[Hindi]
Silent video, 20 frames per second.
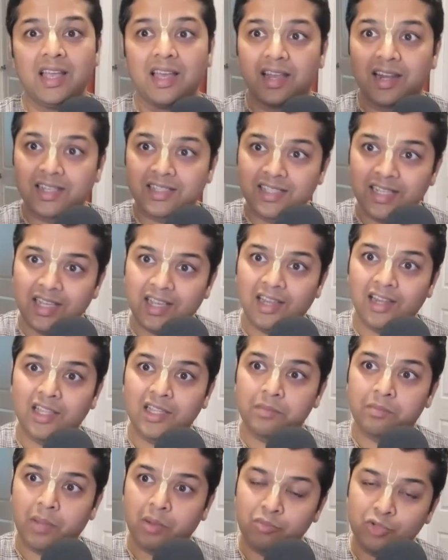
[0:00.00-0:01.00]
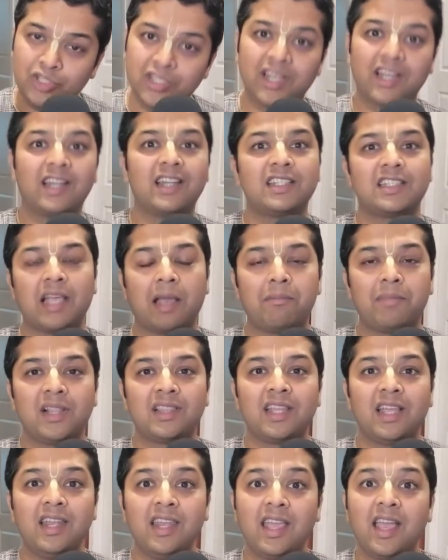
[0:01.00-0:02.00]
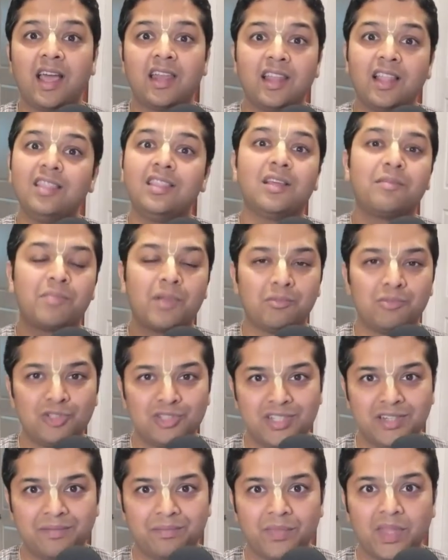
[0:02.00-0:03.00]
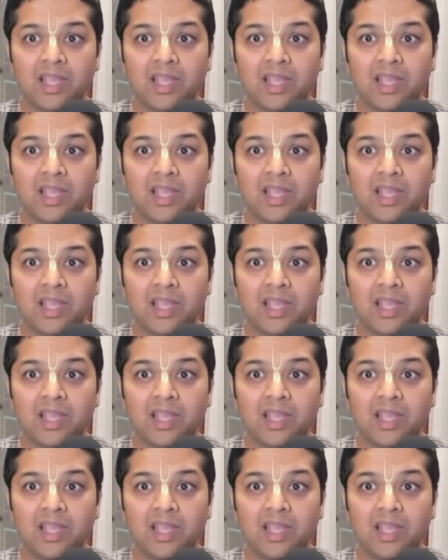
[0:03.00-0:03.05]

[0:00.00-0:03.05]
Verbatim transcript: रसिकानंद प्रभु जी के डिसाइपल थे नयानंद प्रभु जी